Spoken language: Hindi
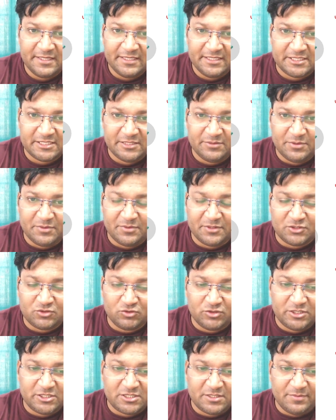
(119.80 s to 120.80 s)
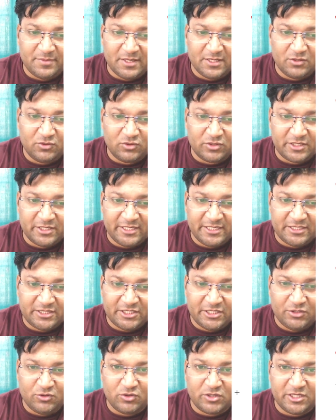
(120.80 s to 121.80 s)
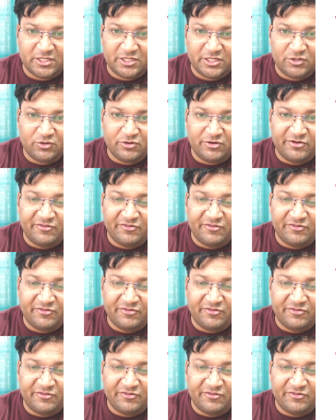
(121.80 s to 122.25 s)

इसी में बच्चों जैसे मान लो कि ये तीनों के तीनों